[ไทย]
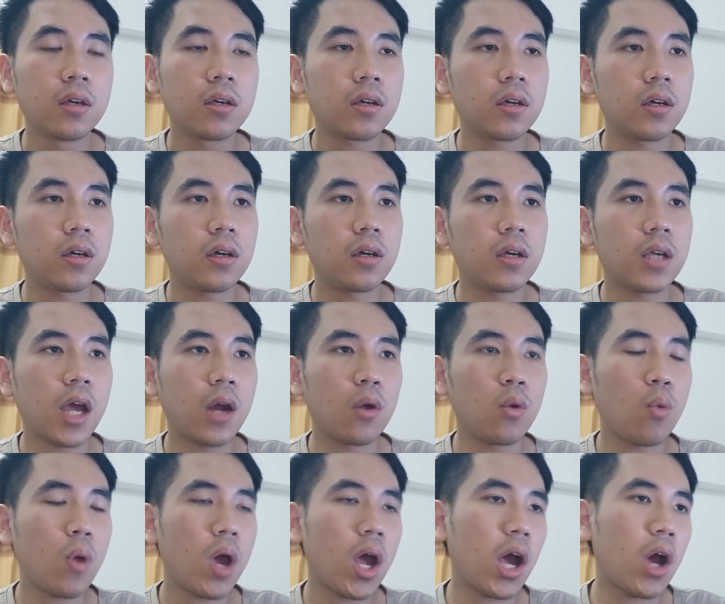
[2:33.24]
คืออยาก
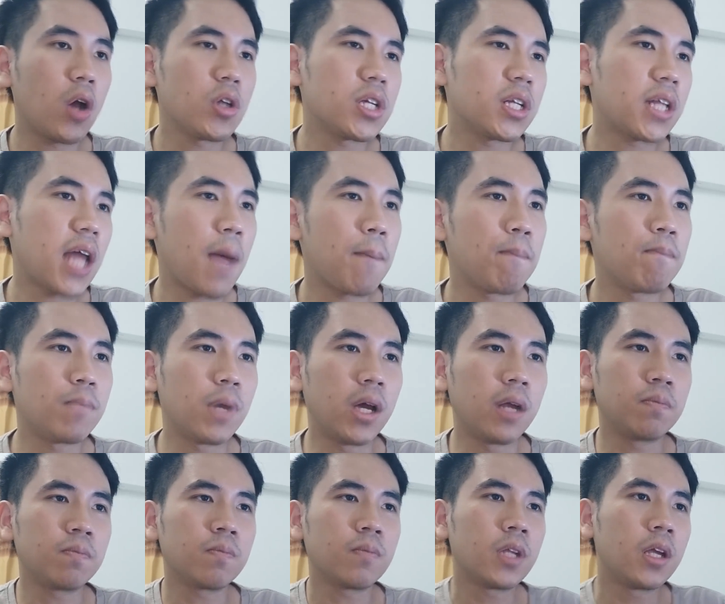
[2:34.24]
รู้ว่าเขาจะทำเหมือ
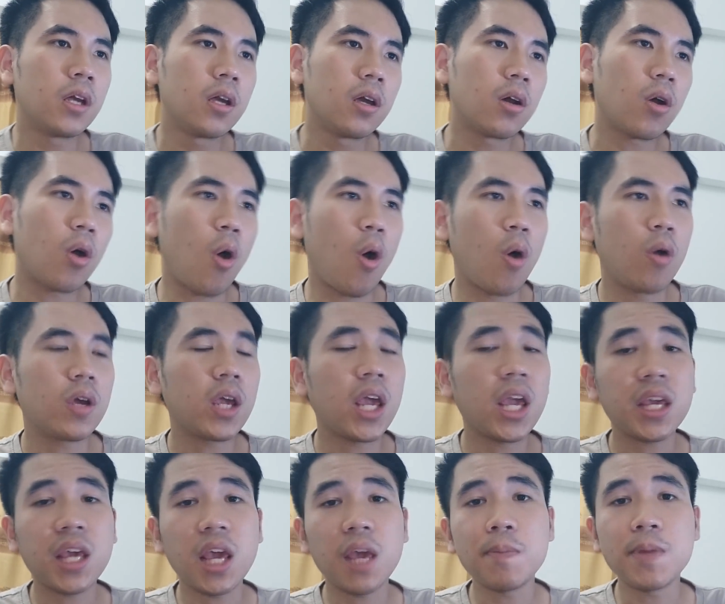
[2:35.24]
นของ
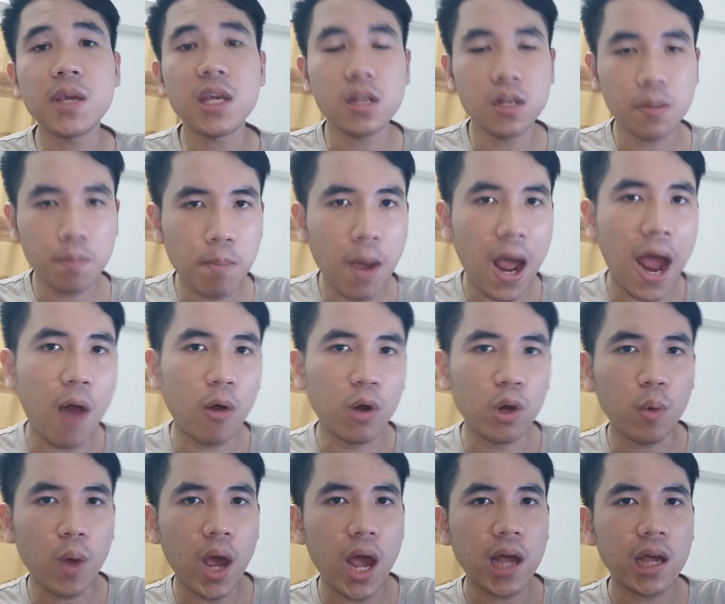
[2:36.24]
AKB หรือเปล่าห
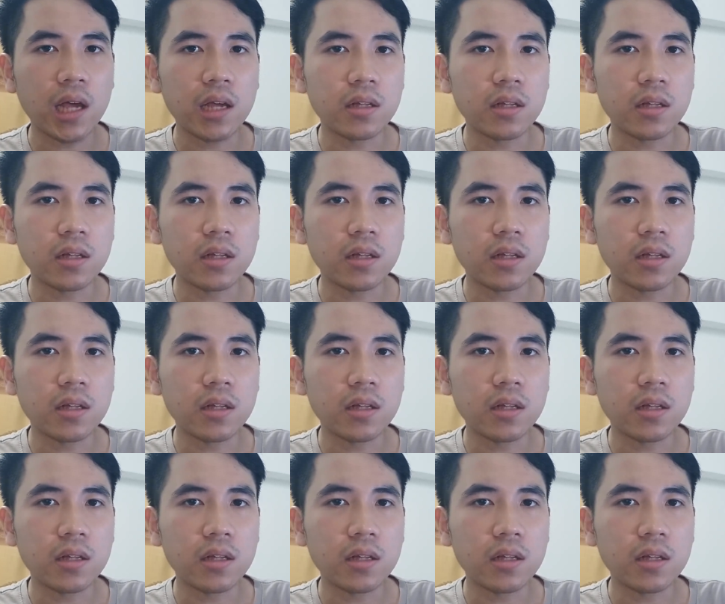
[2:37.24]
รือว่า